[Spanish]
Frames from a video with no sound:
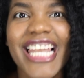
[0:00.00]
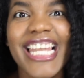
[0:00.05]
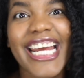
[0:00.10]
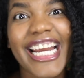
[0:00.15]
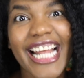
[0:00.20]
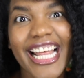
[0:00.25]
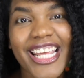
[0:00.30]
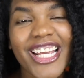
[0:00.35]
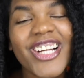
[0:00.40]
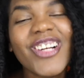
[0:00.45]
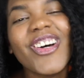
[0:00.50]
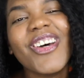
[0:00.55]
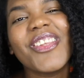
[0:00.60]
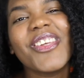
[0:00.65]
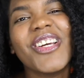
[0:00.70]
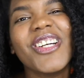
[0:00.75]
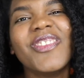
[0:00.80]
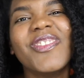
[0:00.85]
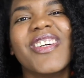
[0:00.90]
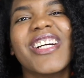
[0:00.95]
Le agradezco a
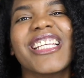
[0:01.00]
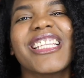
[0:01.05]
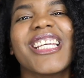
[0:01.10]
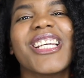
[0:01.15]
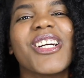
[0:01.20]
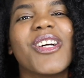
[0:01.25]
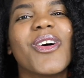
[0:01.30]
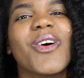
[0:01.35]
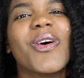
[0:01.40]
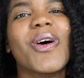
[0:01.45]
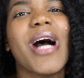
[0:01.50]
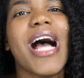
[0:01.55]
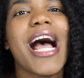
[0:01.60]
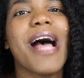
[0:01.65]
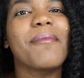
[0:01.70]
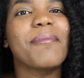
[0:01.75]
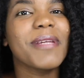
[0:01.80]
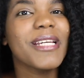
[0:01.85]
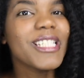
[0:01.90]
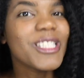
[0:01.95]
Dios porque tengo
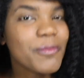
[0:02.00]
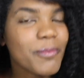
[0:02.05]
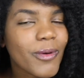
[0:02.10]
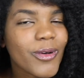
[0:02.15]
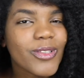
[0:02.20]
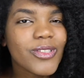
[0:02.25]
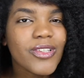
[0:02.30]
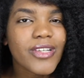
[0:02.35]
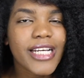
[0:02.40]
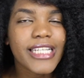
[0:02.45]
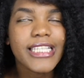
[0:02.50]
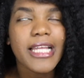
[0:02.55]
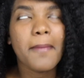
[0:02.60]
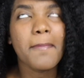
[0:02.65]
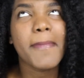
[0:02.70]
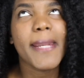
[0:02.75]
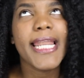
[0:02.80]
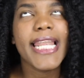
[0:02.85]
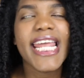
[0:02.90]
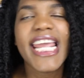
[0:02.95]
a mi esposo que
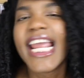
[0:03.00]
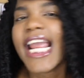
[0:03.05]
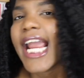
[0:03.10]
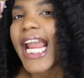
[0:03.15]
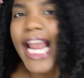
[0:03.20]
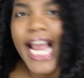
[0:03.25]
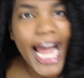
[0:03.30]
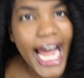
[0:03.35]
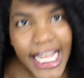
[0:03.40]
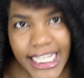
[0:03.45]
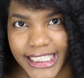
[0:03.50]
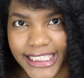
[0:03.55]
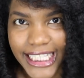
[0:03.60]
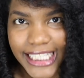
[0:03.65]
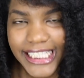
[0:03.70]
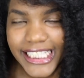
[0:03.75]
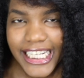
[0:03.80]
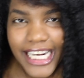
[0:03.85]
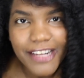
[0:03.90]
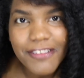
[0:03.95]
también le
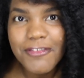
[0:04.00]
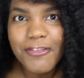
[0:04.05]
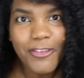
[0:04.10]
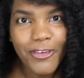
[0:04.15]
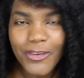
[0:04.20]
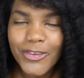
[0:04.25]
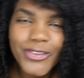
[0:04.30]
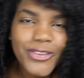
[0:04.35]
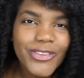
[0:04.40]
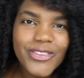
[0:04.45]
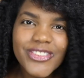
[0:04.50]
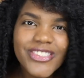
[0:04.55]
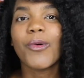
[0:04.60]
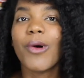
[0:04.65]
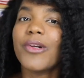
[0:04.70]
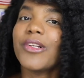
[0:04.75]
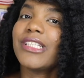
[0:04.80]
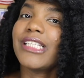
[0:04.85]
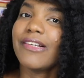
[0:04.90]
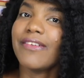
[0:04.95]
encanta tirar fotos.
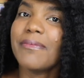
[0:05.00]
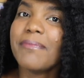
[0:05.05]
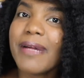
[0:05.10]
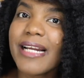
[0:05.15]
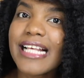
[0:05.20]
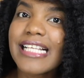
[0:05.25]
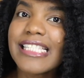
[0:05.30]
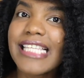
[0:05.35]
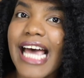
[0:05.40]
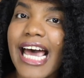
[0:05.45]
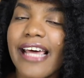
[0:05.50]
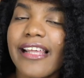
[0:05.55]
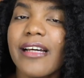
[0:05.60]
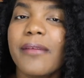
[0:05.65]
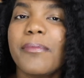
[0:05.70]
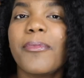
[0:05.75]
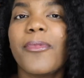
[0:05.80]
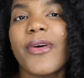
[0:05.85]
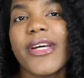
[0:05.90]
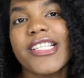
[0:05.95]
Cuando estaba
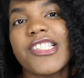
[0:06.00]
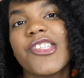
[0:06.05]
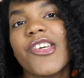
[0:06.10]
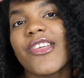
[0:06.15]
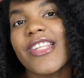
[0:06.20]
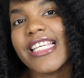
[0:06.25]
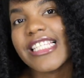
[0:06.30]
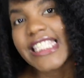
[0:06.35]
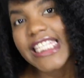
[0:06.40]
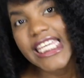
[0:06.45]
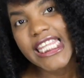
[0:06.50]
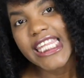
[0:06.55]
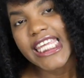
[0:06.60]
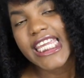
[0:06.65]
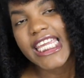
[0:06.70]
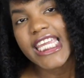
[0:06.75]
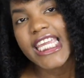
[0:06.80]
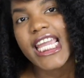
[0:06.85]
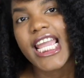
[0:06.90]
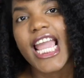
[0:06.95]
embarazada, pues yo
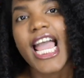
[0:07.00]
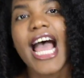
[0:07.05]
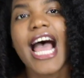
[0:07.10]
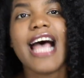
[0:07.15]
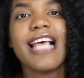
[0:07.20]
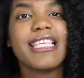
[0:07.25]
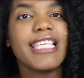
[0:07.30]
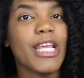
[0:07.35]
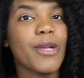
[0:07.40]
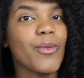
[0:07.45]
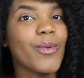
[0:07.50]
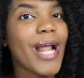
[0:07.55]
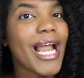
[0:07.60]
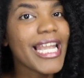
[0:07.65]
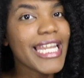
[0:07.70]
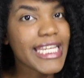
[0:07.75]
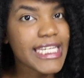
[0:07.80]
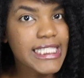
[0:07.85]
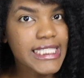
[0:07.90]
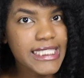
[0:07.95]
decidí hacer
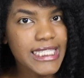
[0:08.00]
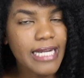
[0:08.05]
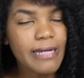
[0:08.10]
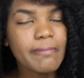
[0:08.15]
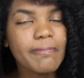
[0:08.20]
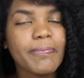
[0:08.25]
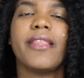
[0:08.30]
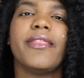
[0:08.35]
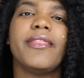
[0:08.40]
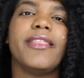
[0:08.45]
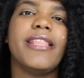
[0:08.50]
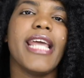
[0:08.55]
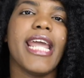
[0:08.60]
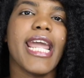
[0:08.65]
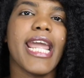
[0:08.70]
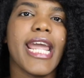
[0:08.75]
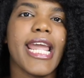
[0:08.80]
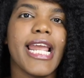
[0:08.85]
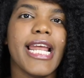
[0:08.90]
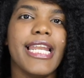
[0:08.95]
una lista
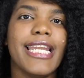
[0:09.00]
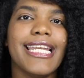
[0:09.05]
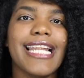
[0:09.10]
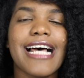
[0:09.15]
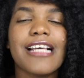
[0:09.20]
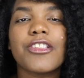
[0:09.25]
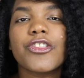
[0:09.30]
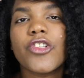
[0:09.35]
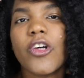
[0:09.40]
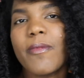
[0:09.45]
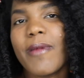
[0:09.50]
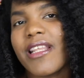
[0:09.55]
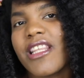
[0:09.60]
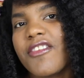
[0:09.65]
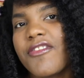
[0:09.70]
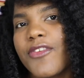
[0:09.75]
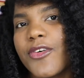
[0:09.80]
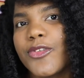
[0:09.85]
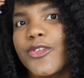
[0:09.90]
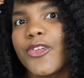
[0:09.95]
de las tomas
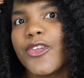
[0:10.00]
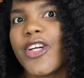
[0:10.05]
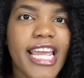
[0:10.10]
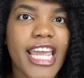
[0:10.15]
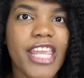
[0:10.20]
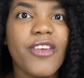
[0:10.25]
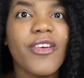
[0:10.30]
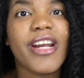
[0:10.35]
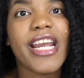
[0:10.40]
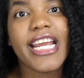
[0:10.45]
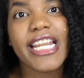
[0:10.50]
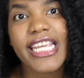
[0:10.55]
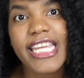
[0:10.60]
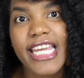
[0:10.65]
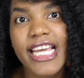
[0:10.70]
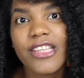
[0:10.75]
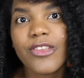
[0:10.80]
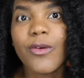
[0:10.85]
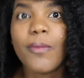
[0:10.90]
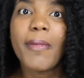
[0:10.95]
de fotos que yo
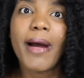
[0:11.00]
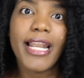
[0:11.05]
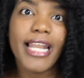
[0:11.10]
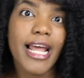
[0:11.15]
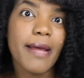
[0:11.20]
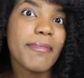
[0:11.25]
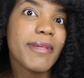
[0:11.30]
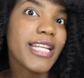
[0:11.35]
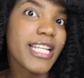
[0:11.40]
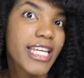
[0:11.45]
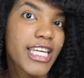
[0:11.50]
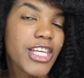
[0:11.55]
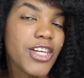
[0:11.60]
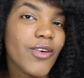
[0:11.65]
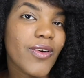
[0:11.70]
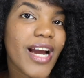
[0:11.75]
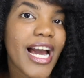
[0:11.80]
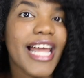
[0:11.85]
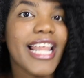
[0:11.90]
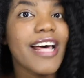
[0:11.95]
quería tomarle a mi
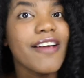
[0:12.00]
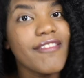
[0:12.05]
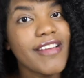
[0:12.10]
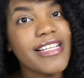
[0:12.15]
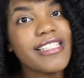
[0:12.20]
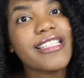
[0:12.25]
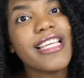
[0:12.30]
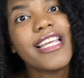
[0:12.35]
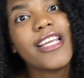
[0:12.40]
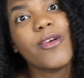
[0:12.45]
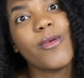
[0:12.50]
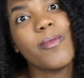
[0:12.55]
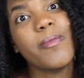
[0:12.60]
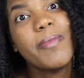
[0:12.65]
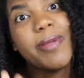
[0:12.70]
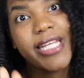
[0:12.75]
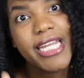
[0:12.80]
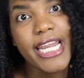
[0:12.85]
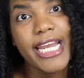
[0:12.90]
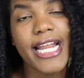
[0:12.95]
niño cada vez que
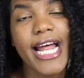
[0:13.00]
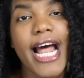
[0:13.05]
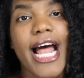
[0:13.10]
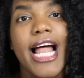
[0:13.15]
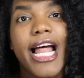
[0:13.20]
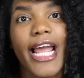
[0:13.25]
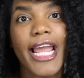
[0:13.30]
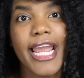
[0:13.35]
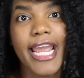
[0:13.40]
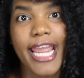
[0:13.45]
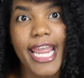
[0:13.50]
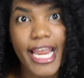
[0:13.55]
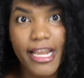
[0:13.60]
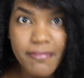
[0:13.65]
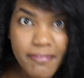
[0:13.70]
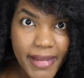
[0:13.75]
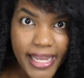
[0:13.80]
cumpliera el